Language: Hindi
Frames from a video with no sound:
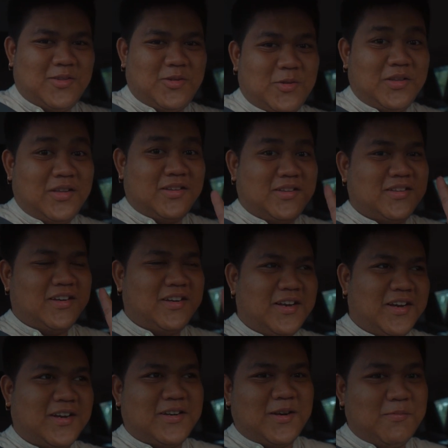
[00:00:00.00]
तो दिस इज़ अ
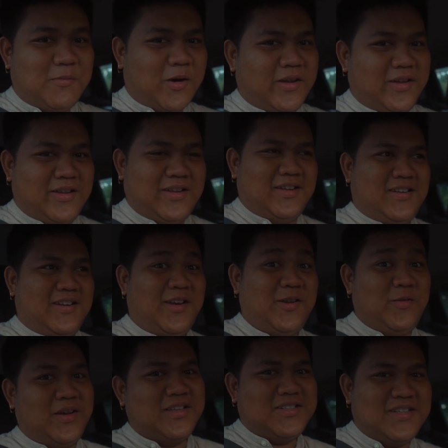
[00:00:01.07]
डायरेक्टर बॉय
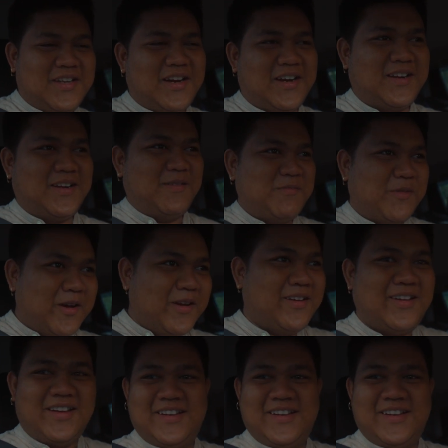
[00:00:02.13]
न्यू एज डायरेक्टर बॉय